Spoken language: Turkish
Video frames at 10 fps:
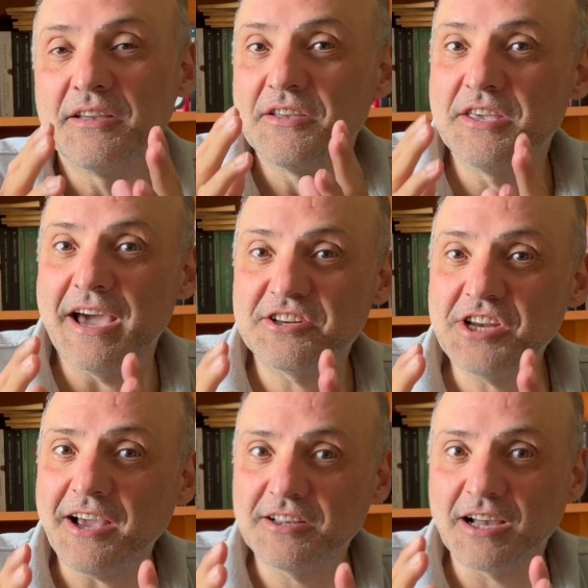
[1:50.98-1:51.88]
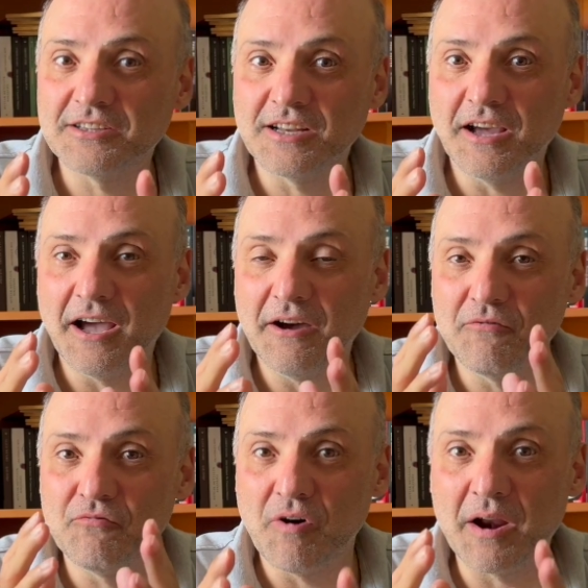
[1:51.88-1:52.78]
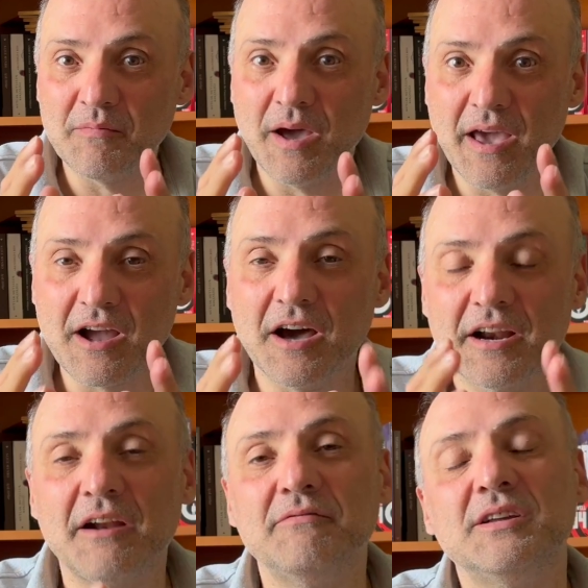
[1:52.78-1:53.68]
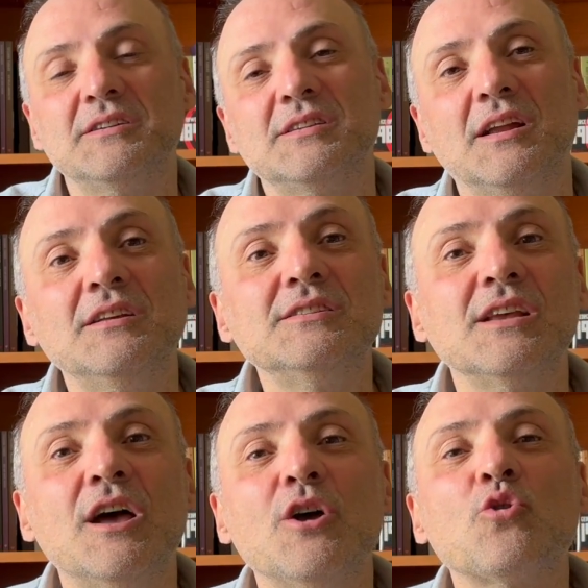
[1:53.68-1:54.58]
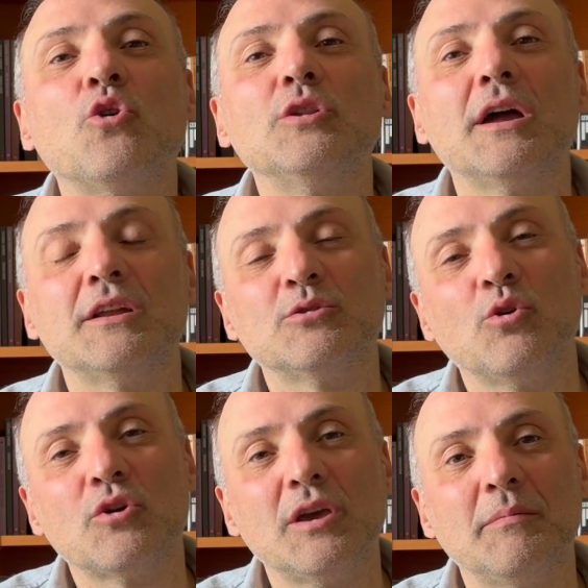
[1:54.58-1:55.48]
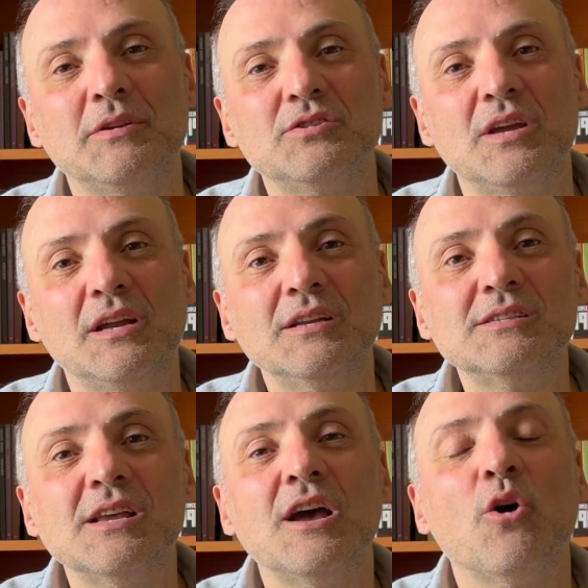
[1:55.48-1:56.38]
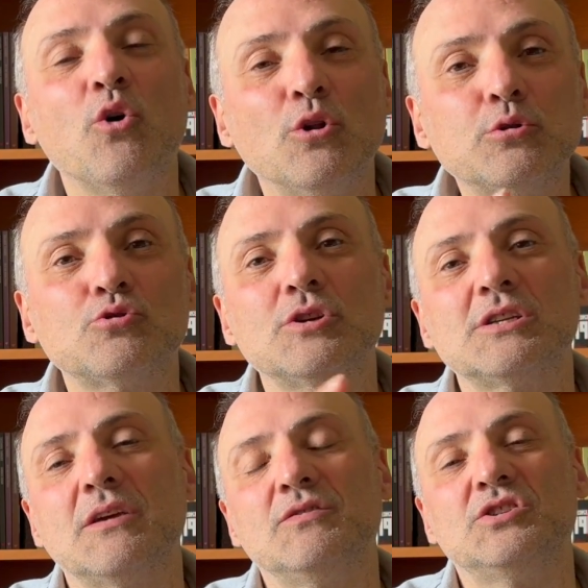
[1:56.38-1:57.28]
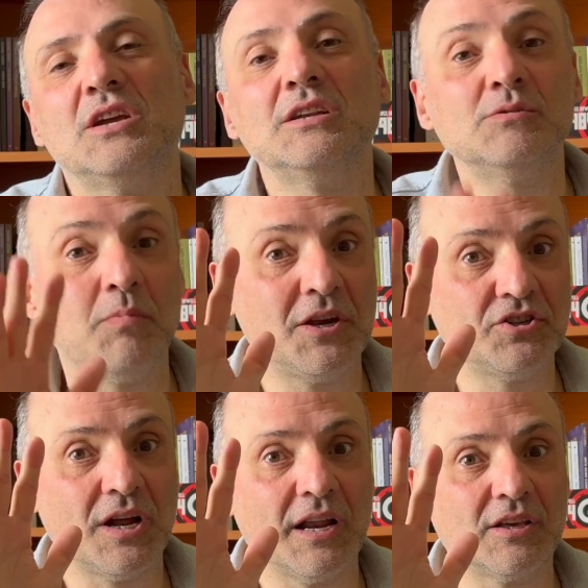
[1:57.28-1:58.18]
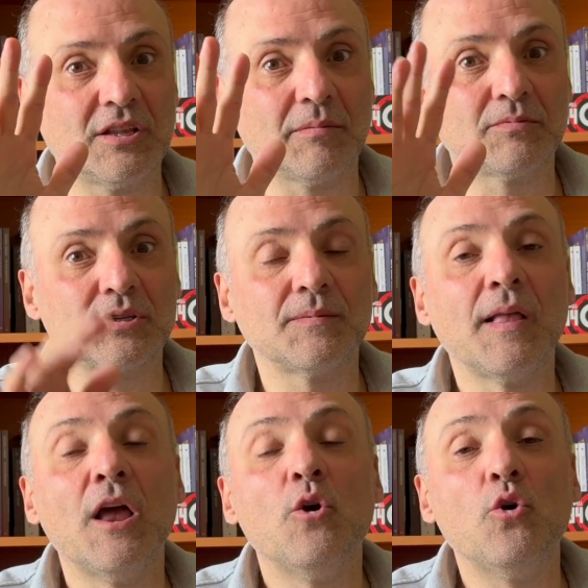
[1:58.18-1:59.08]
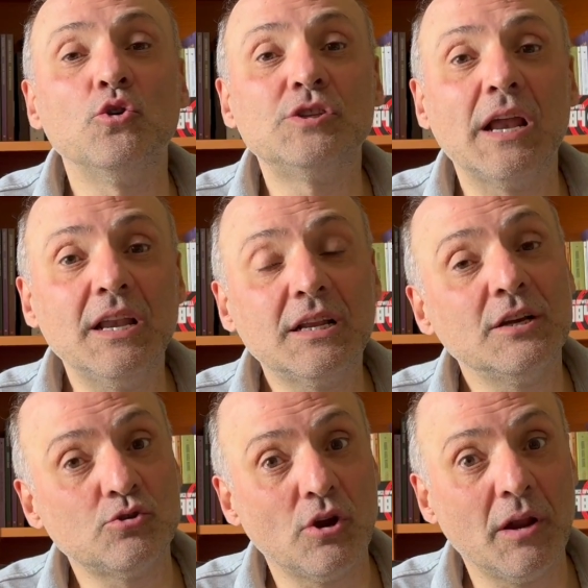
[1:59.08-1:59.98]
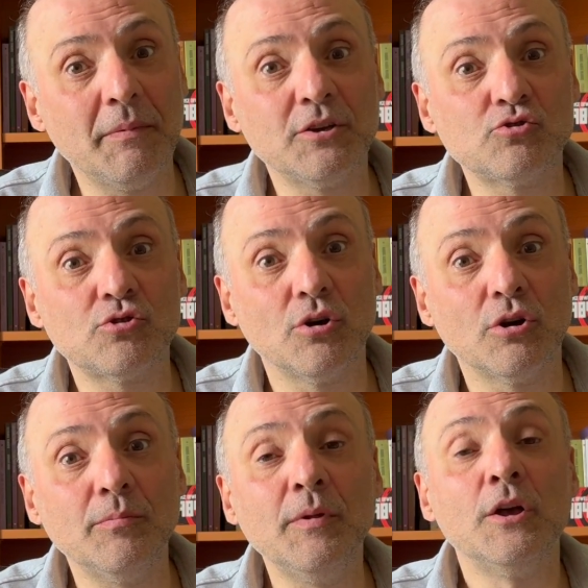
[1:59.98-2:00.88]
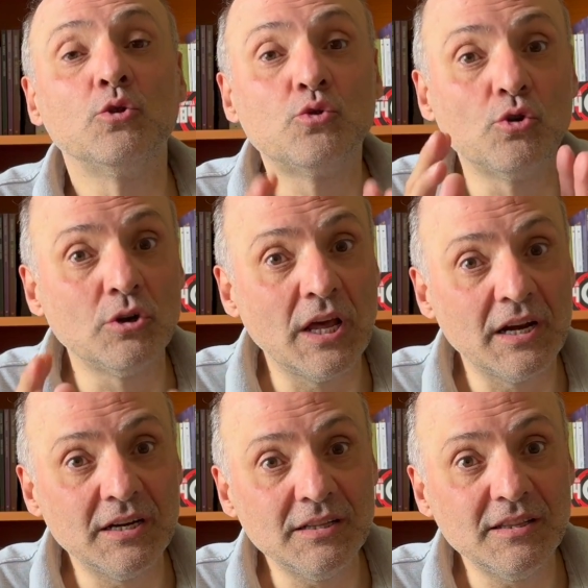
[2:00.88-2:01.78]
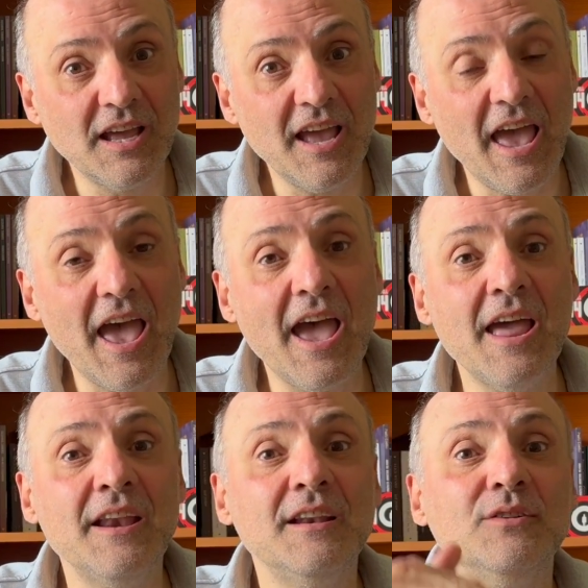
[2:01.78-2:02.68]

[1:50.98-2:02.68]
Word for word: gerçek tadına varmaya karar verirseniz kolaylıkla okuyabileceğiniz oldukça seveceğiniz beş tane kitaptır. Özellikle söylemek istiyorum türlerinin de en